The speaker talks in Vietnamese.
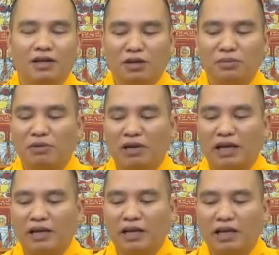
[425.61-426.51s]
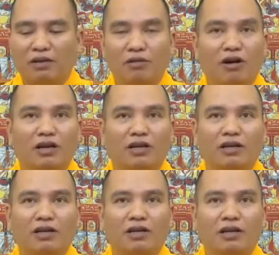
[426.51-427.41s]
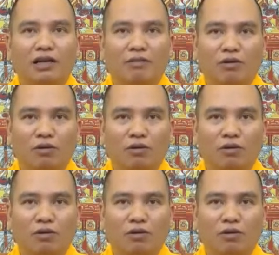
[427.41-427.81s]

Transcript: Cơm không lành, canh không ngọt, làm